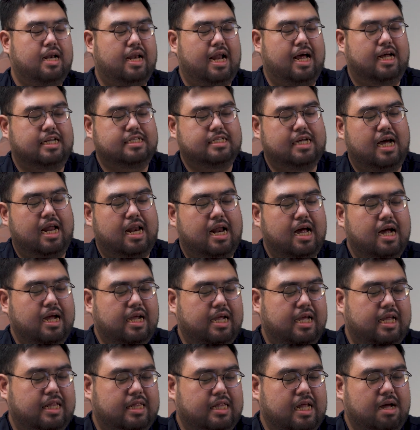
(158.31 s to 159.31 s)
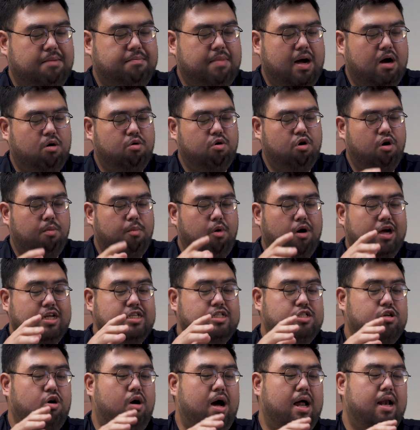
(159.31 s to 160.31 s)
Nah sekarang kita mau
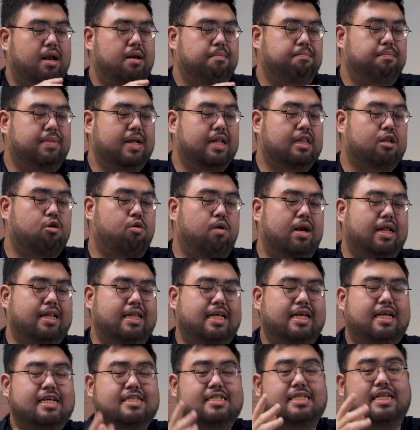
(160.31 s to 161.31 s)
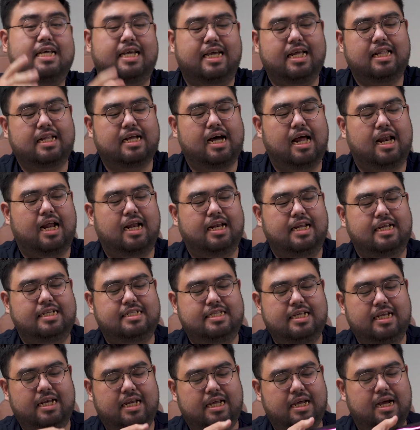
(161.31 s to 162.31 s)
ngomongin soal build quality-nya sedikit karena di
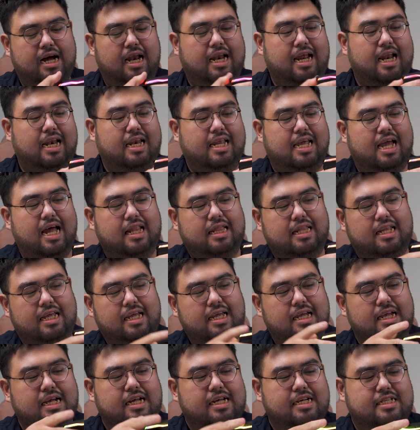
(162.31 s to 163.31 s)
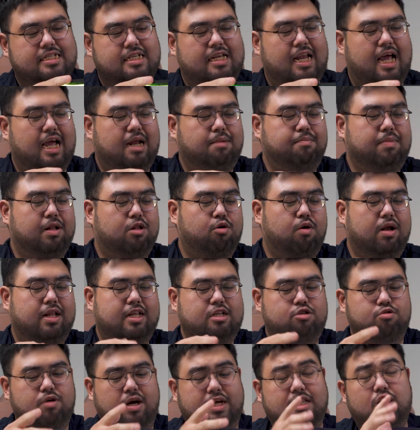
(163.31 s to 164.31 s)
sini kalian lihat nih selain build
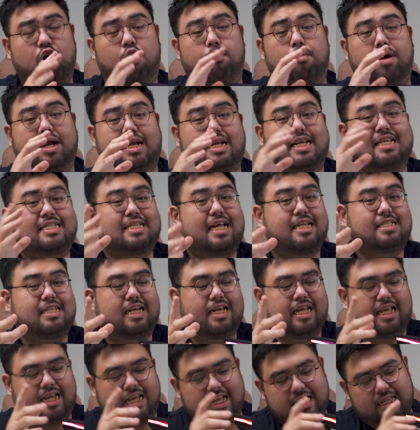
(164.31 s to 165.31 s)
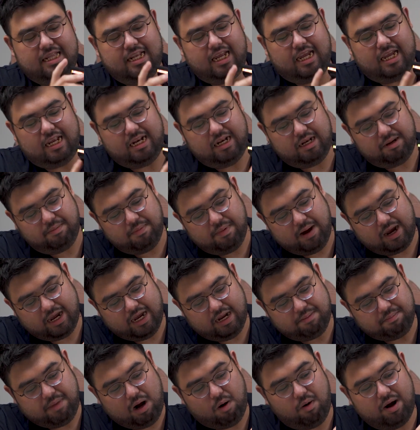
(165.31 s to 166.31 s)
quality juga kita ngomongin desain sedikit nih di
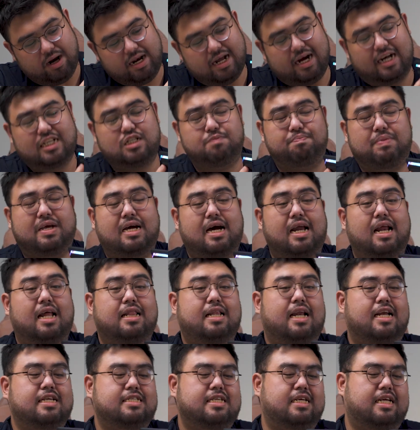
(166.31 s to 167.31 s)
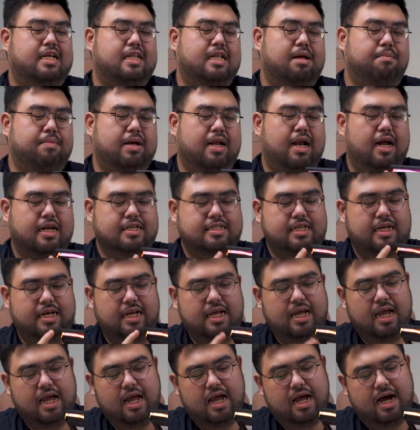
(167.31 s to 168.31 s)
bagian bawah dekat speaker yang tadi kita bilang
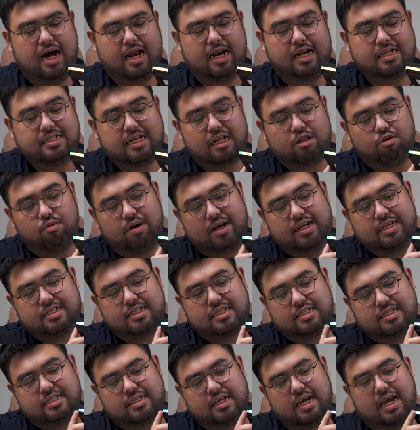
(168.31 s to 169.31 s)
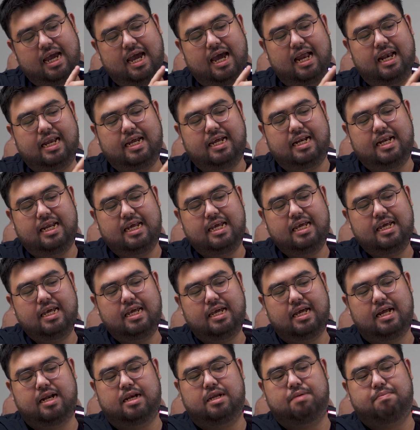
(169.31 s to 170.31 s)
sini ada satu list
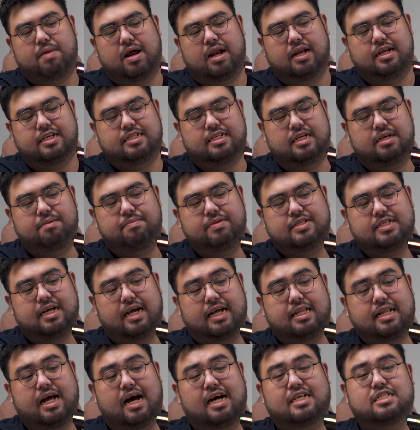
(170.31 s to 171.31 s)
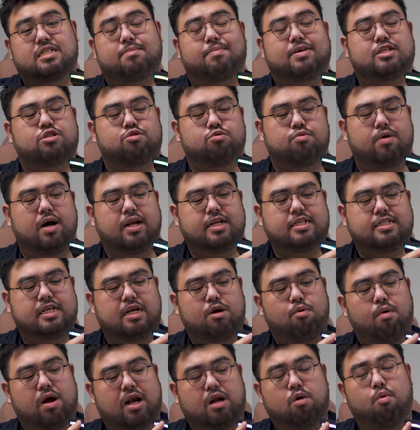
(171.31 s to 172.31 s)
LED yang dimana di sini bisa kita customize juga di
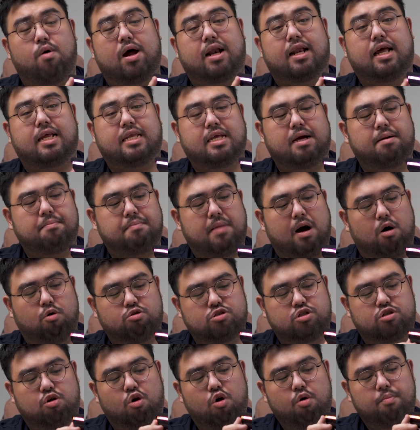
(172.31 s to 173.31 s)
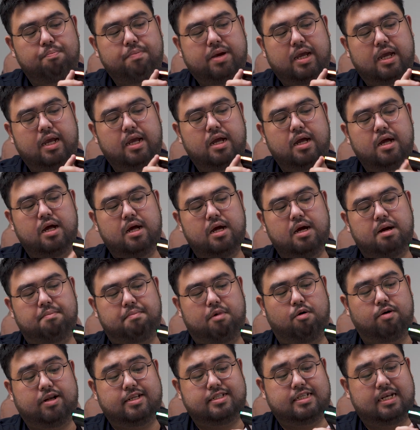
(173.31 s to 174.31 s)
sini warna-warnanya mau strobing
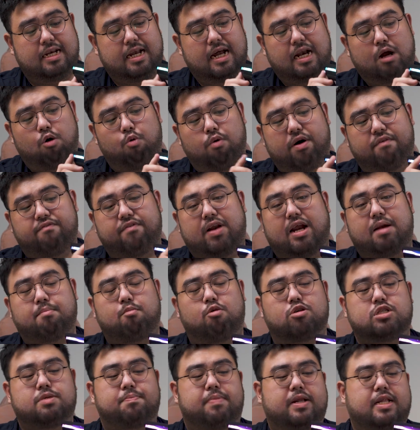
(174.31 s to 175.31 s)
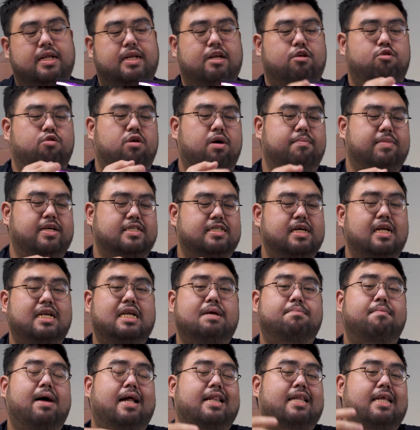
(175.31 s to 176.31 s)
mau di sini ada wave rainbow seperti ini juga bisa
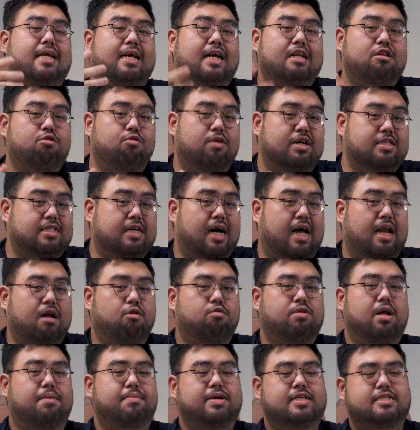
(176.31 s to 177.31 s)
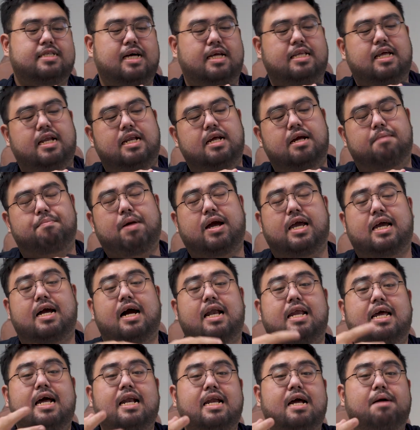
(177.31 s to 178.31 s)
dimatikan juga sekarang udah bisa. Jadi bagi
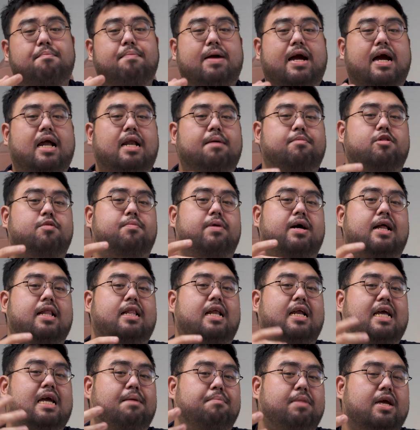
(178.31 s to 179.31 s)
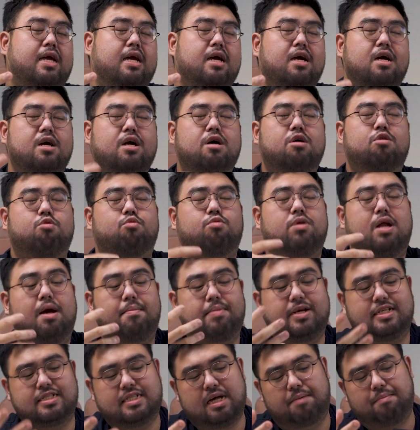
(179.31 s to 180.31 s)
kalian yang pengen laptop Perkataan Gaming udah
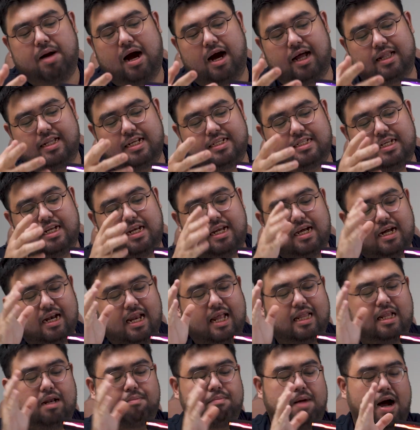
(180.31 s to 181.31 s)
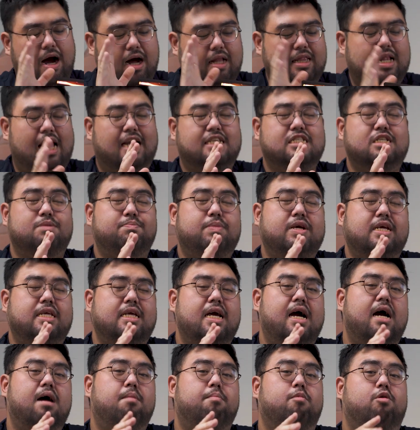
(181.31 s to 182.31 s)
bisa banget di sini kelihatan banget
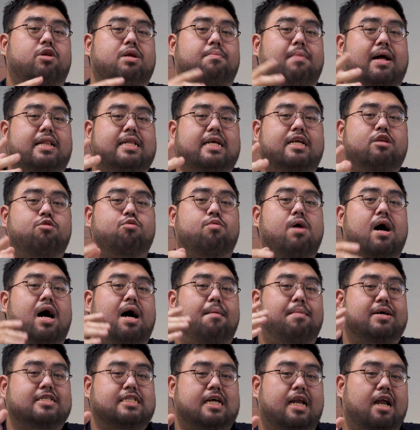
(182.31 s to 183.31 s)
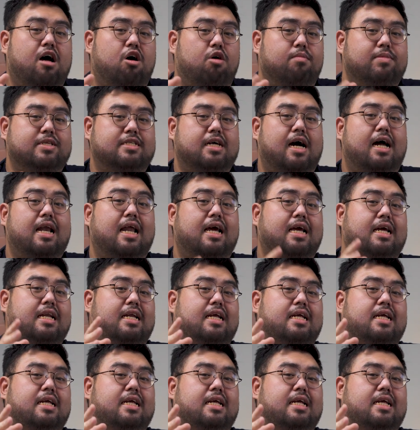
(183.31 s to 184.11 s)
RGB-nya mau dimatiin juga nggak masalah kalau misalkan lagi